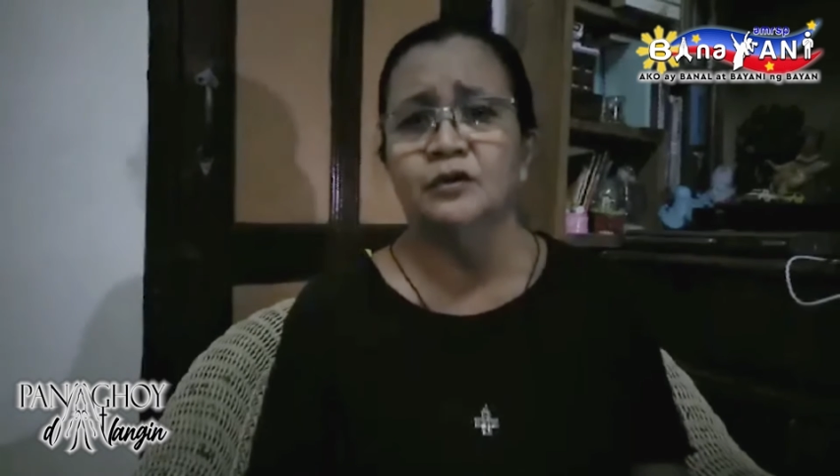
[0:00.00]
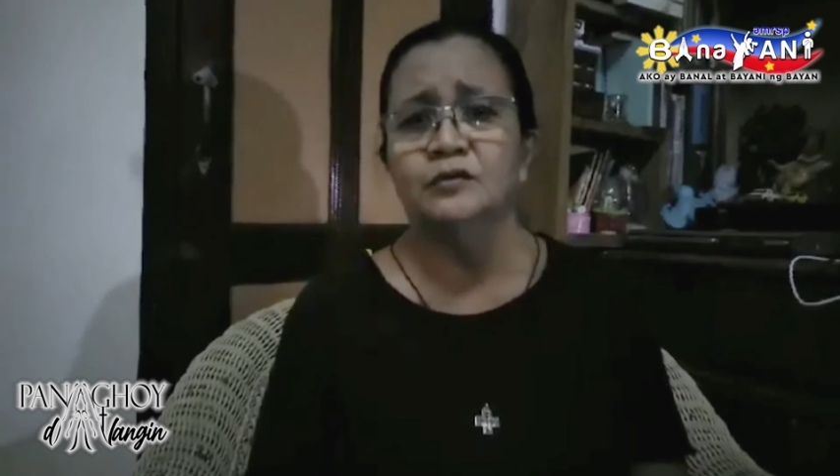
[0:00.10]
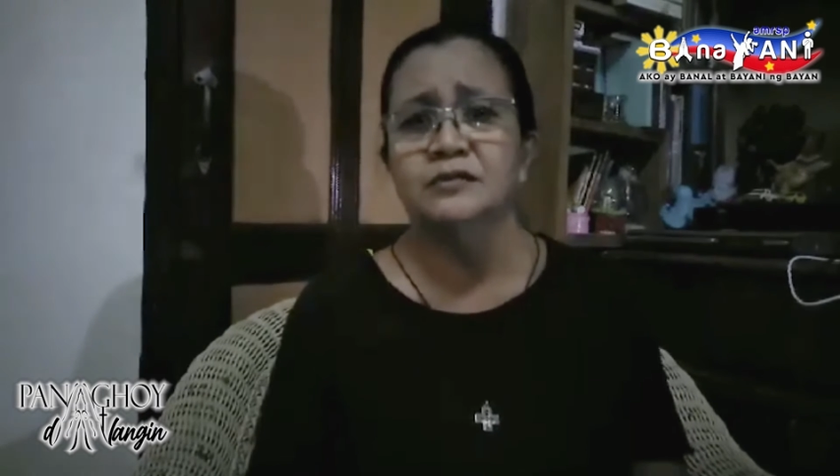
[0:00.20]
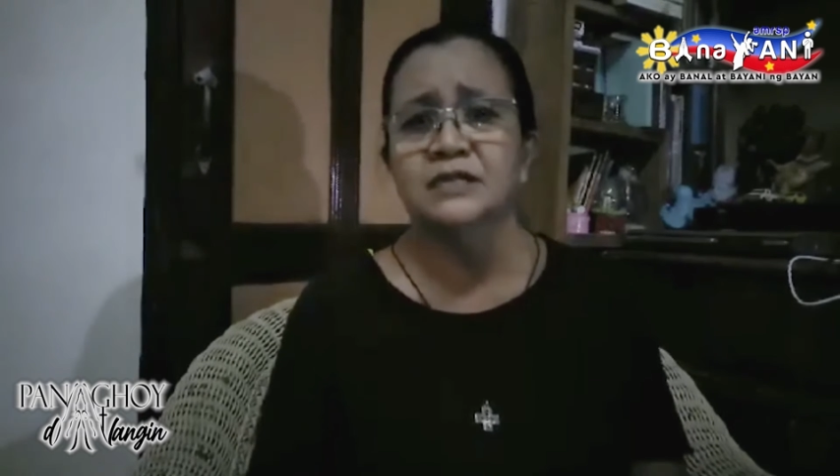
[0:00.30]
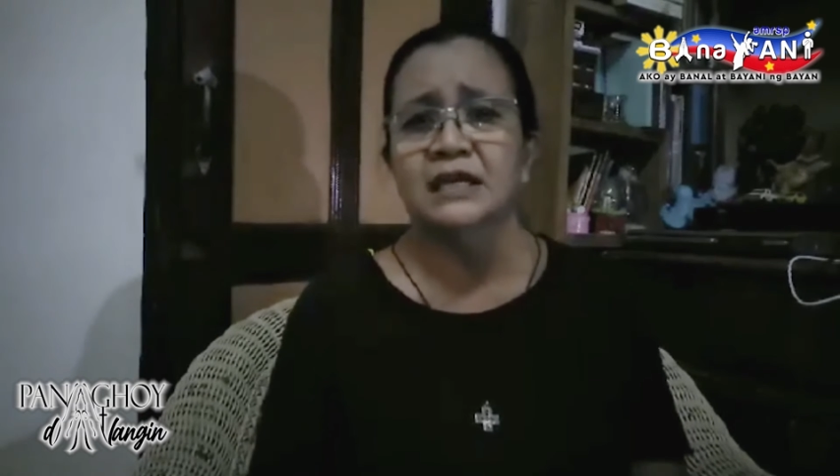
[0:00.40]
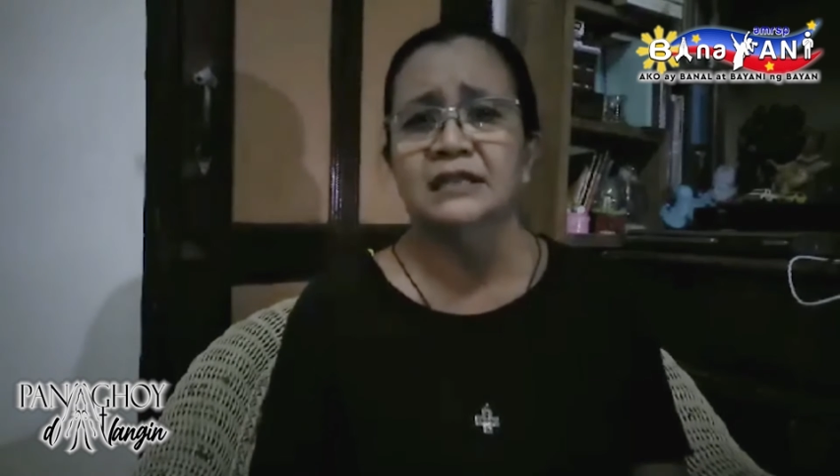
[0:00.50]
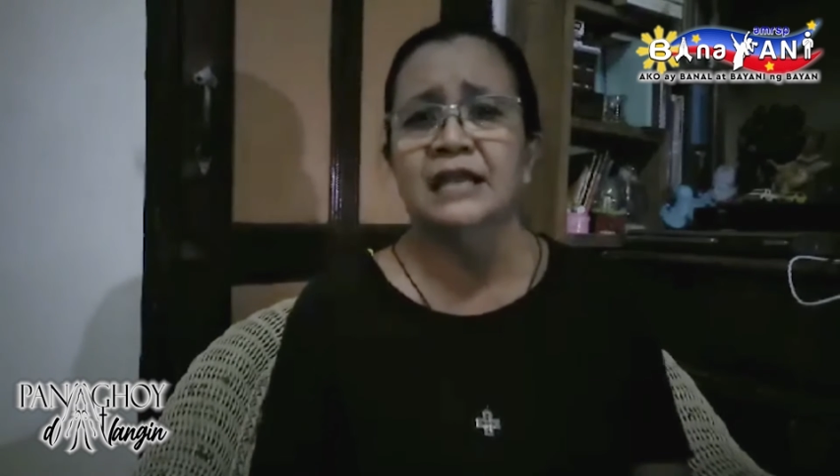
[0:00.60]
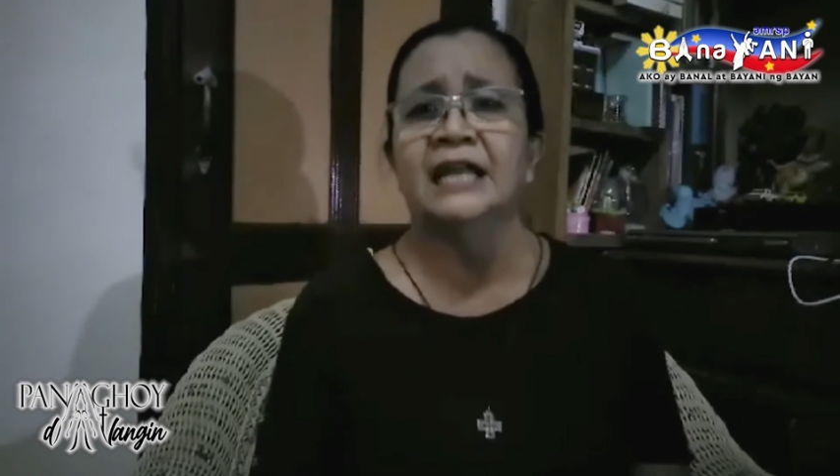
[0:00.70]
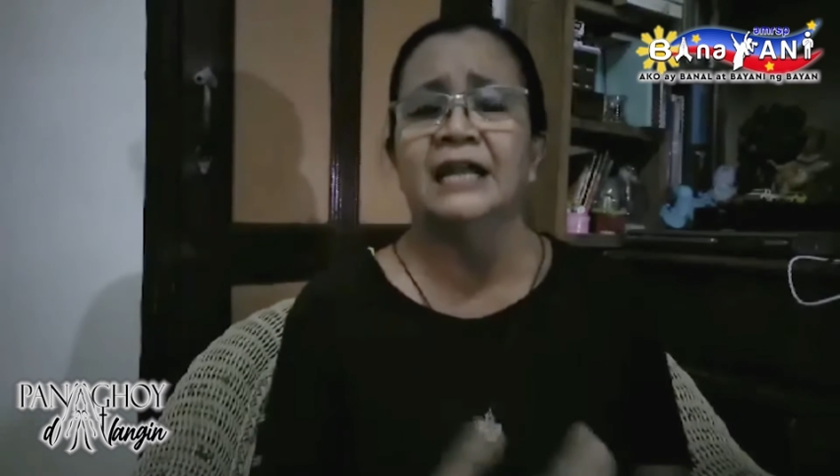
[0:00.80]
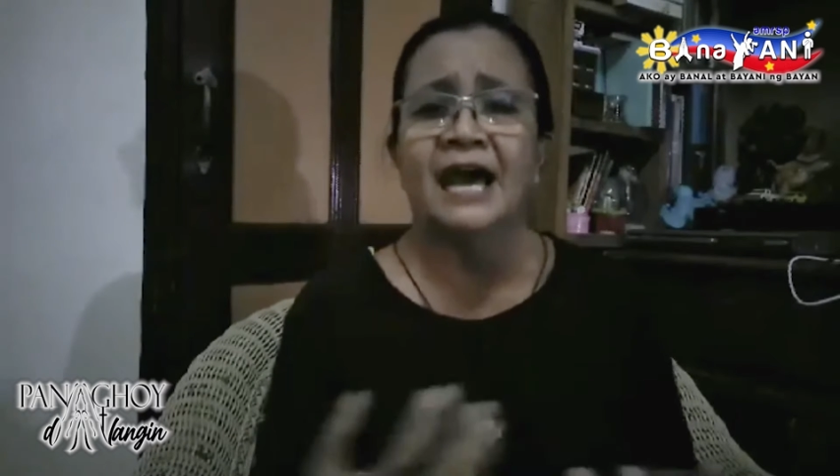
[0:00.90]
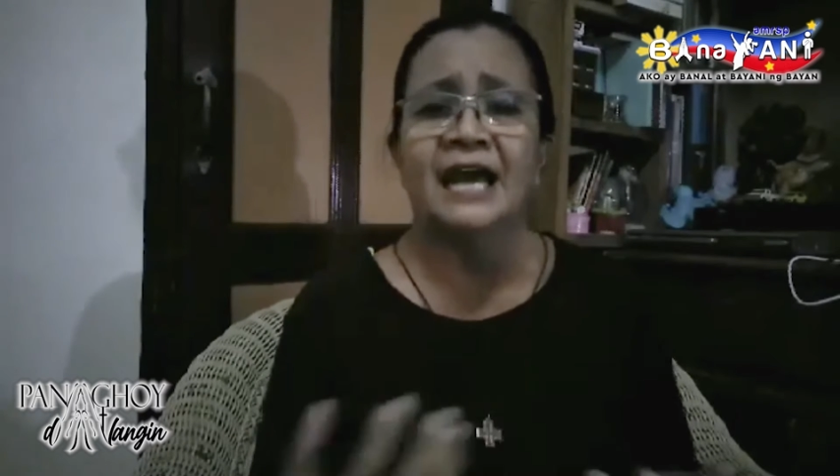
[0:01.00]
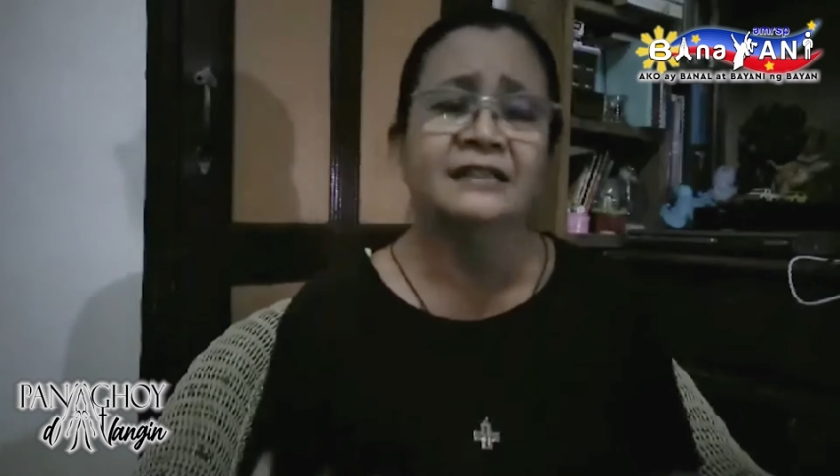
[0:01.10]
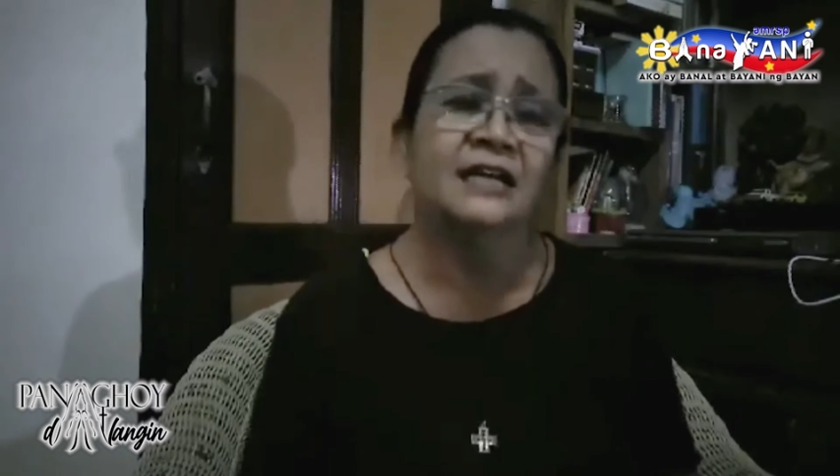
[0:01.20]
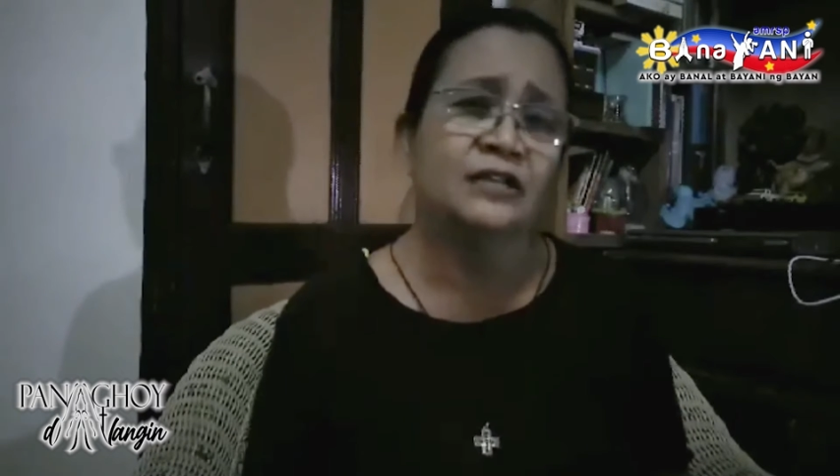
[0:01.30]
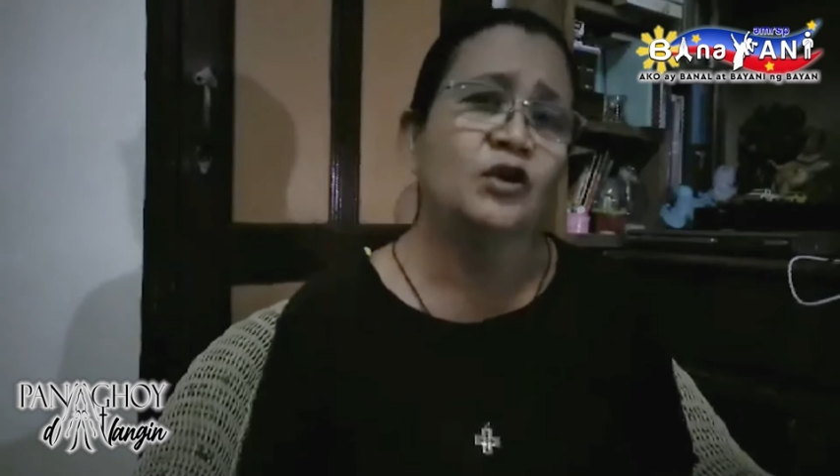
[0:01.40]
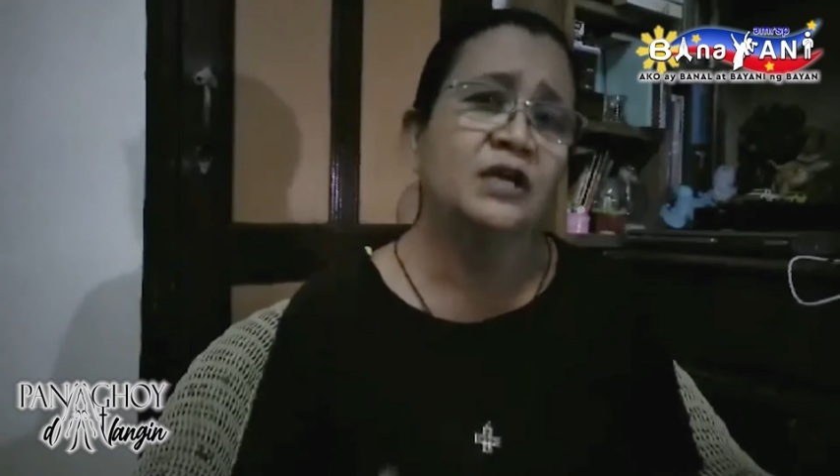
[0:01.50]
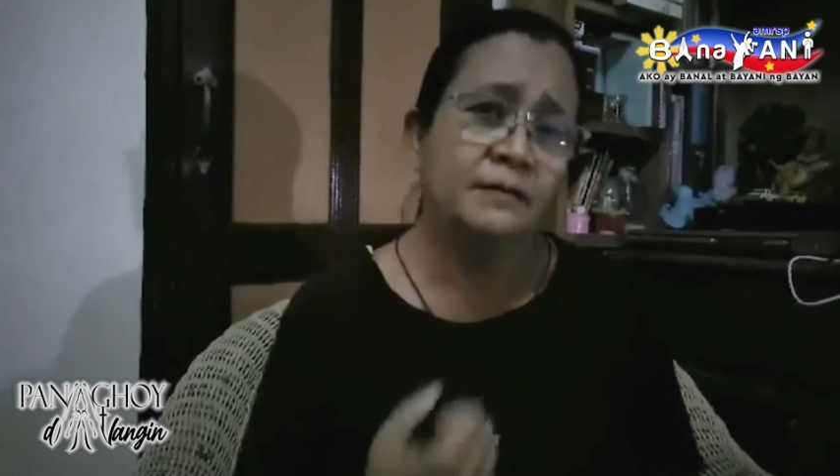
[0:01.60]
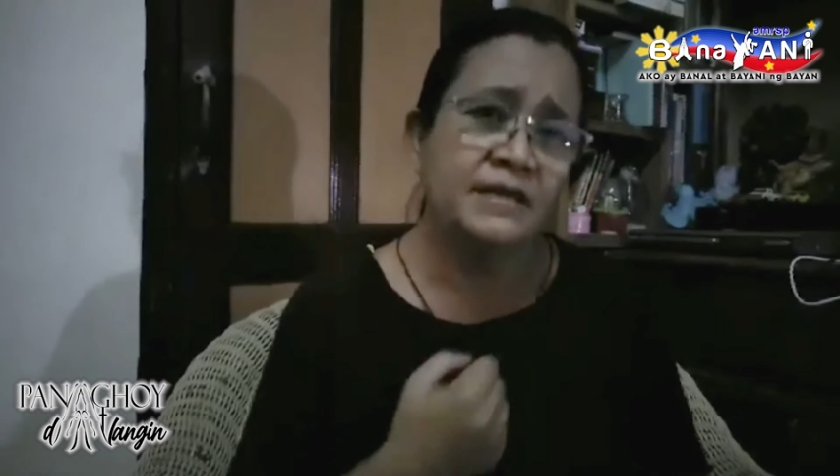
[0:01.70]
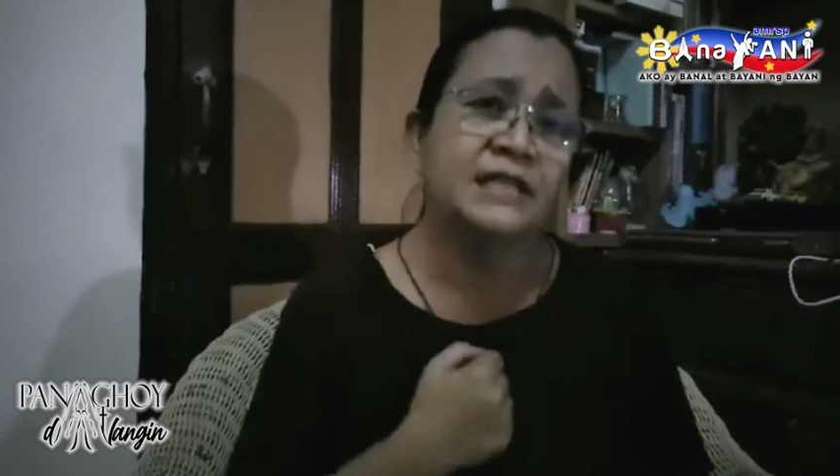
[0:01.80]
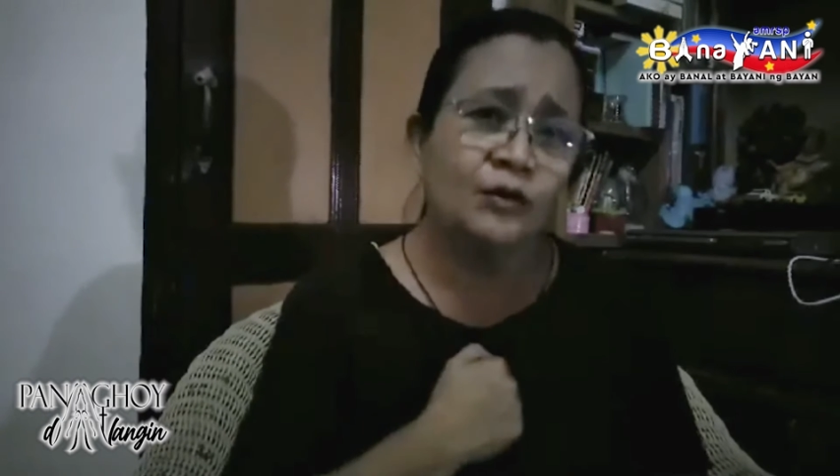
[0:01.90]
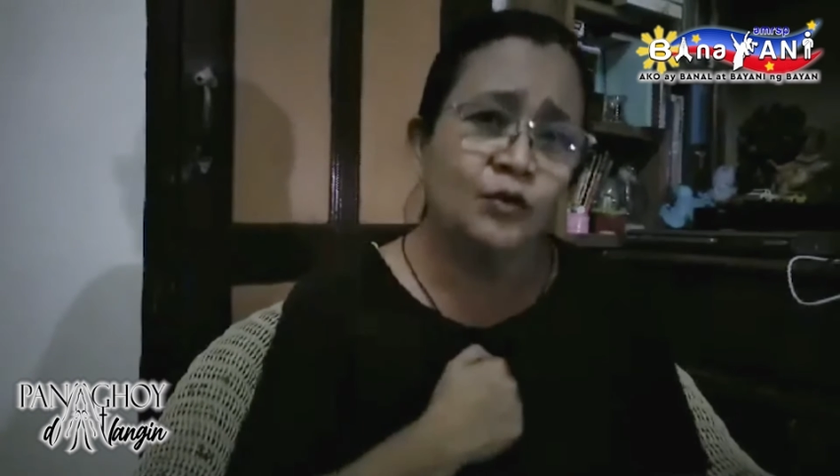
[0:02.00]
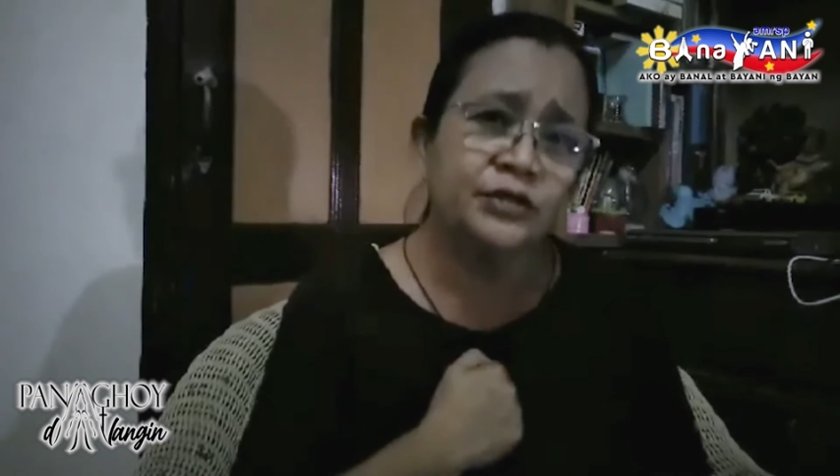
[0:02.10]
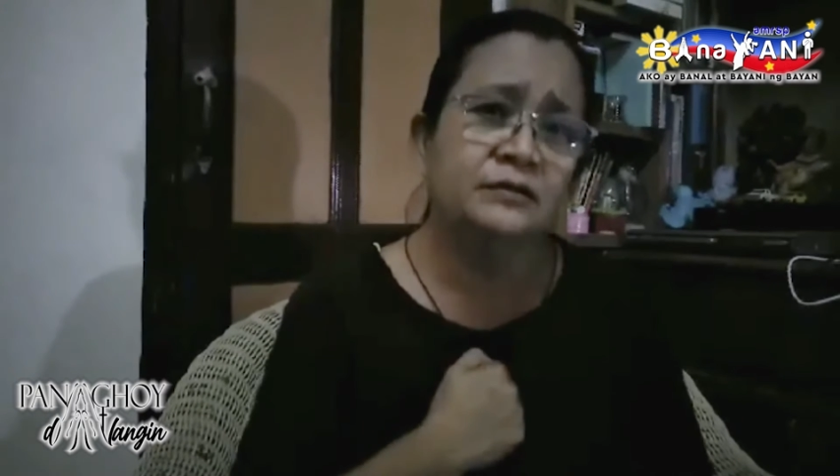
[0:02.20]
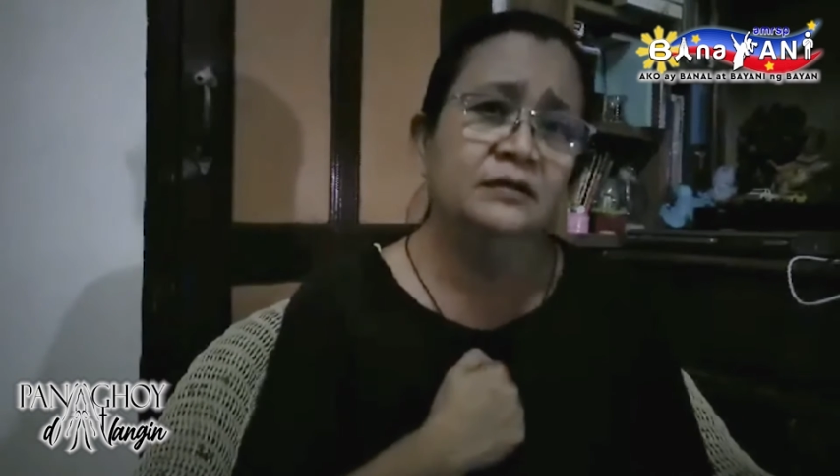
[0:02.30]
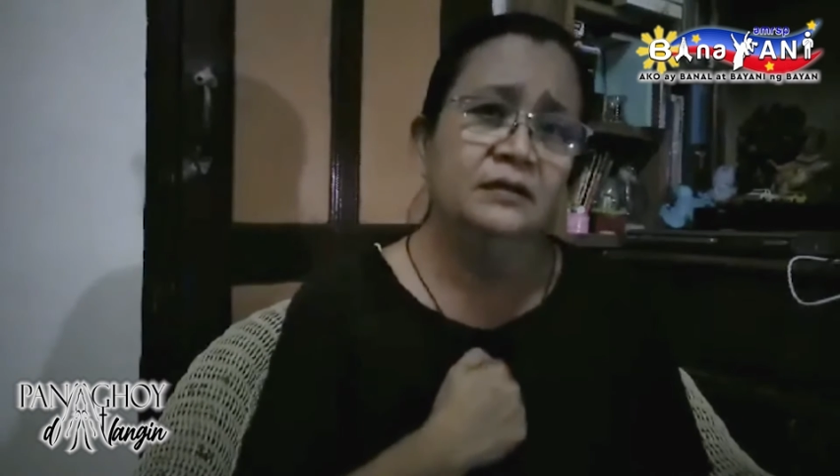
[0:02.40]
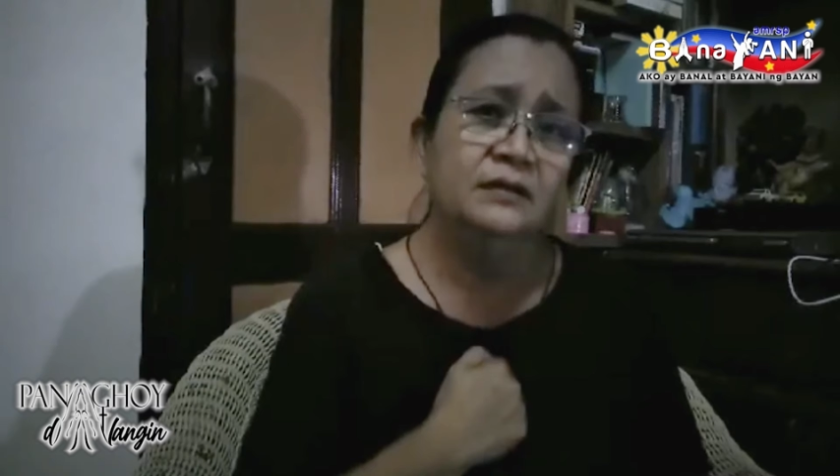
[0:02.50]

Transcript: kung sa gitna ng lahat ng ito'y kami takot